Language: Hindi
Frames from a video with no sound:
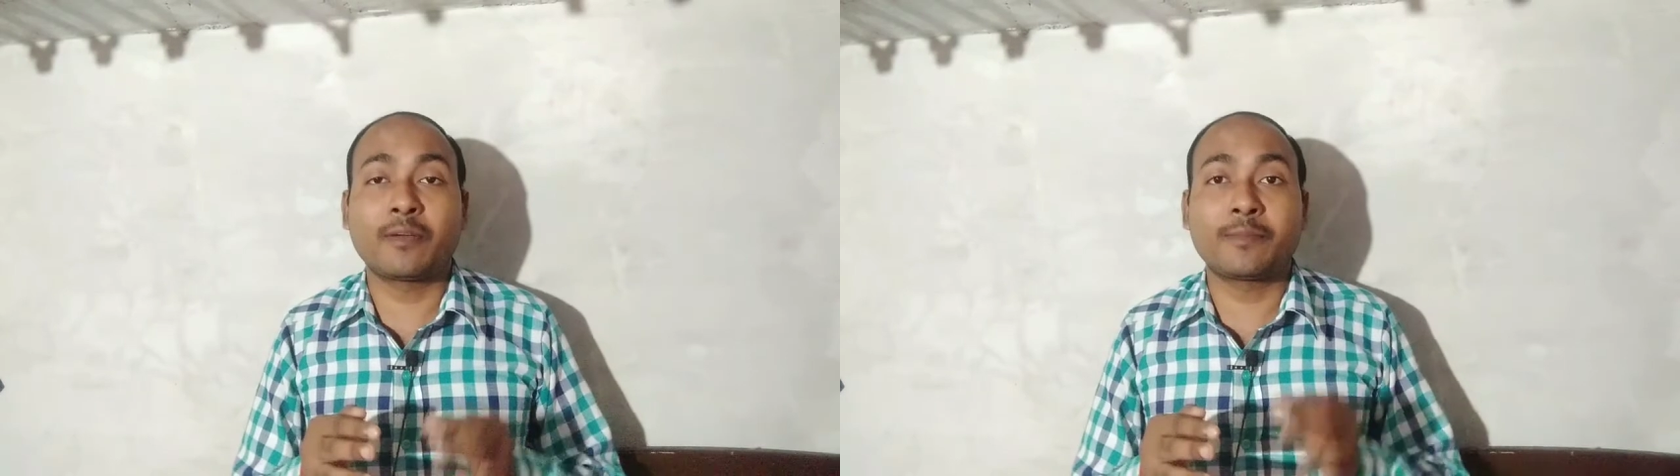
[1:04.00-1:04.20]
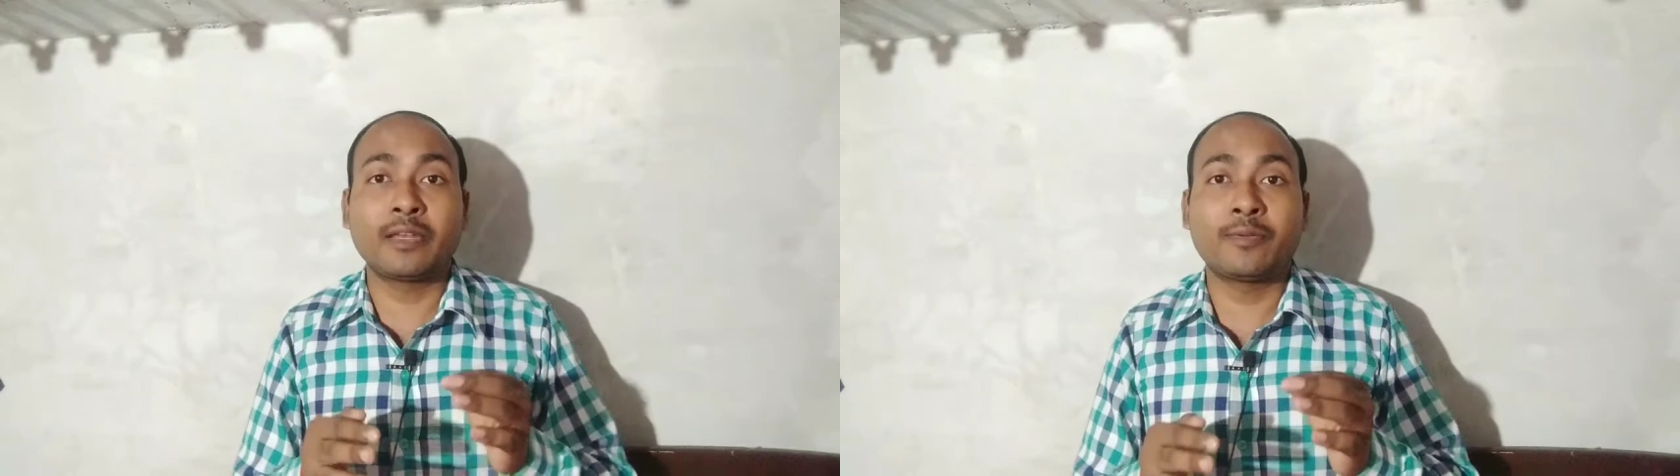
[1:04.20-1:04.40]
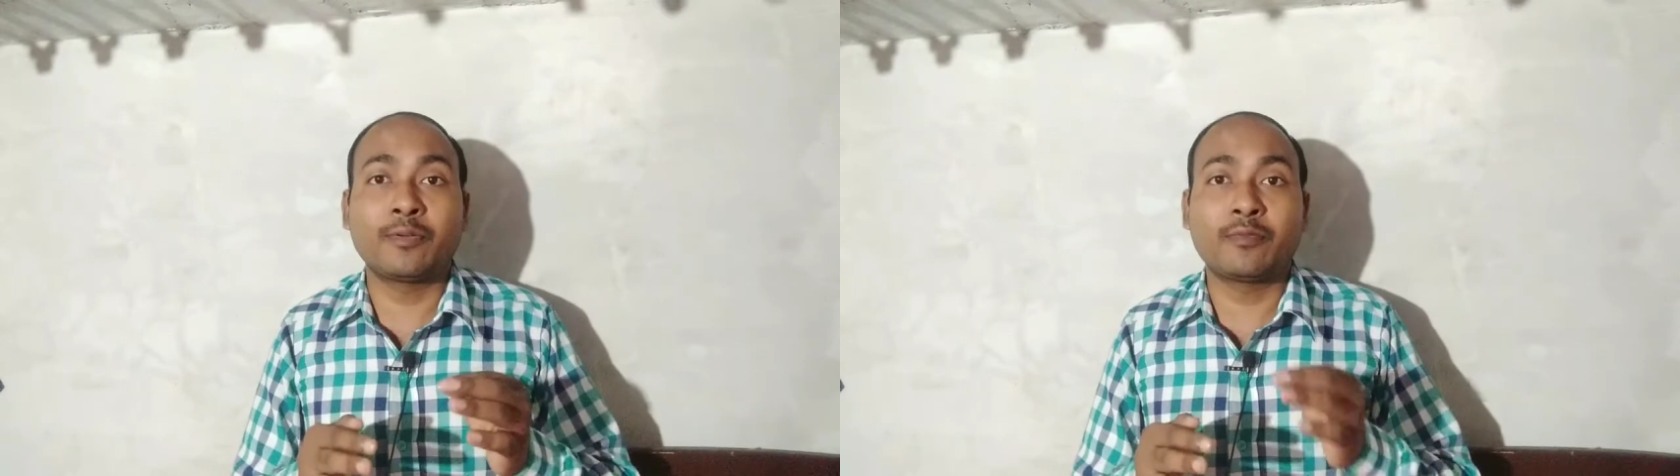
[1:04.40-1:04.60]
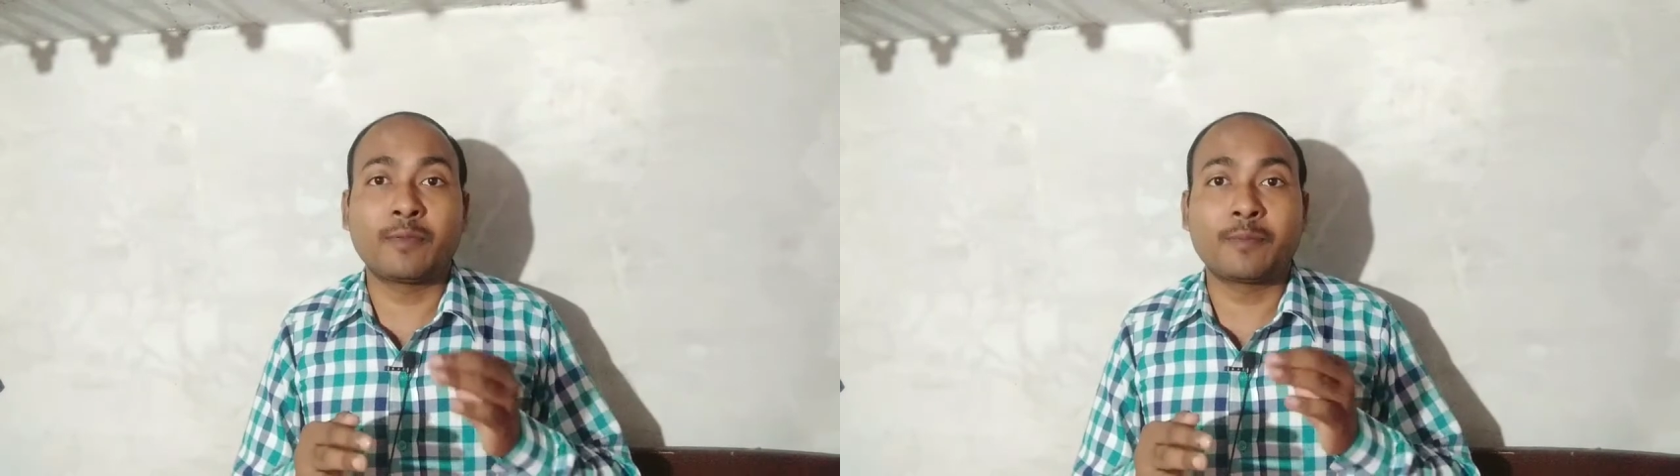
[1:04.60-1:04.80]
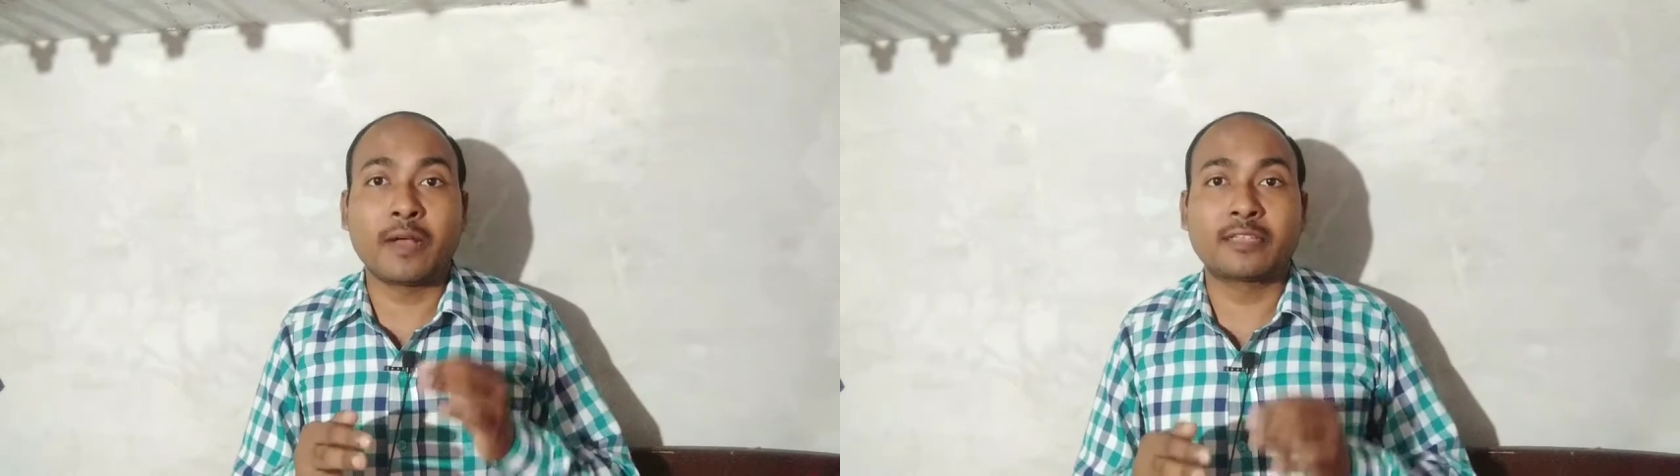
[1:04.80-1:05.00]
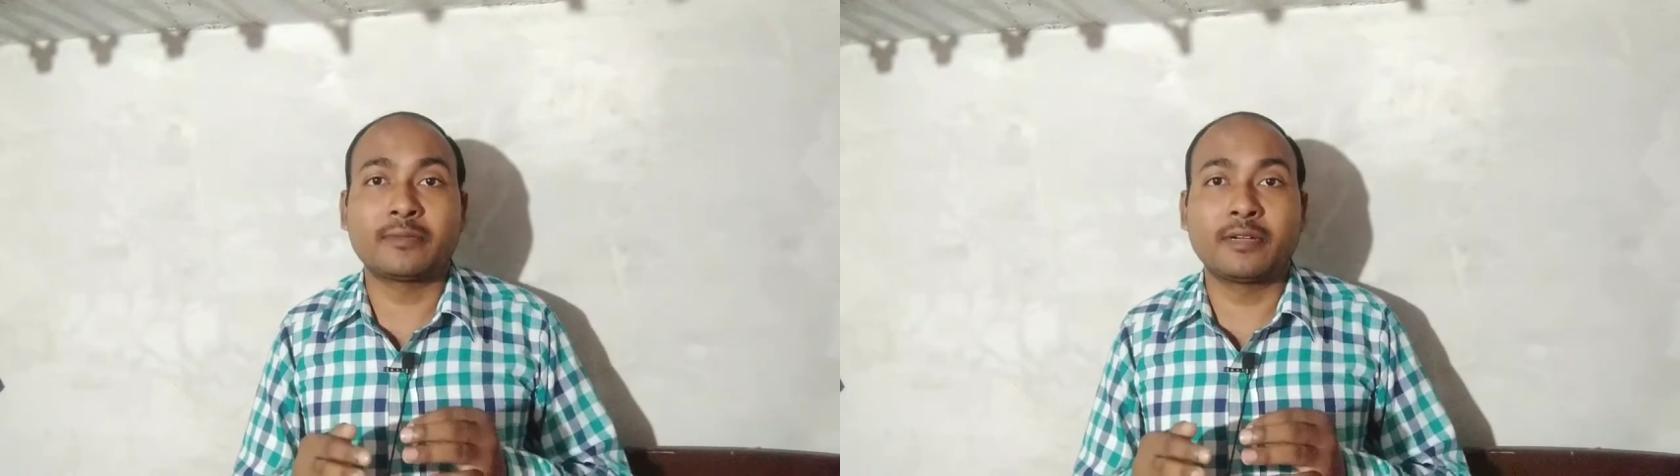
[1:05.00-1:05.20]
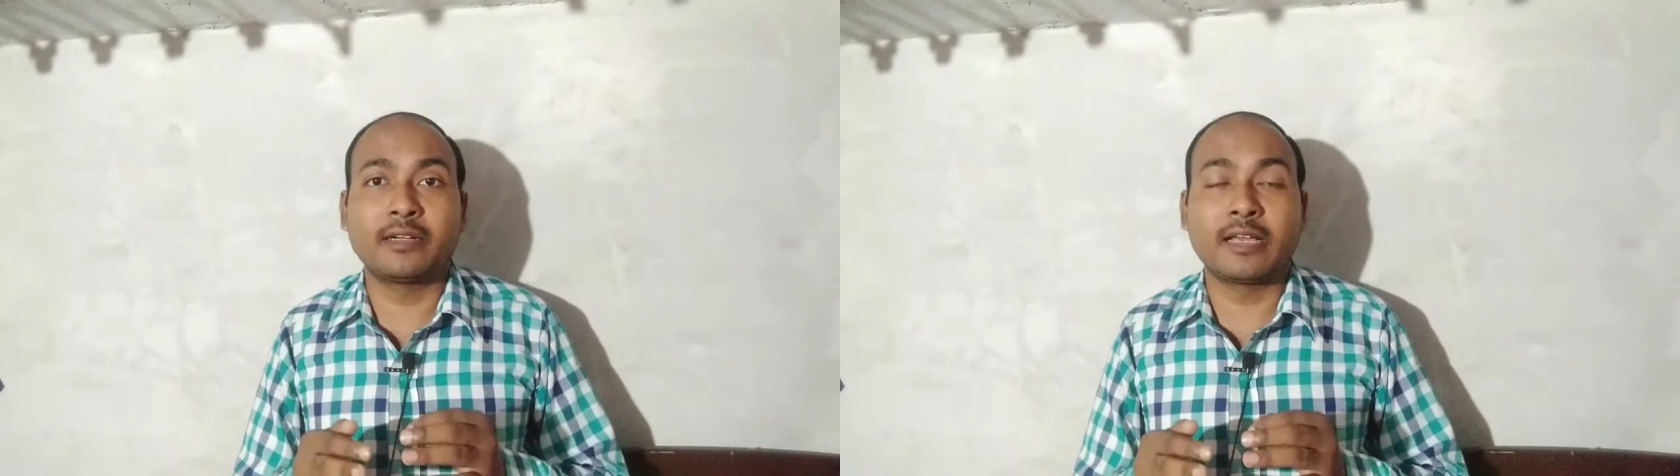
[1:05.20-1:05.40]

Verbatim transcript: अपने फ़ोन में पासवर्ड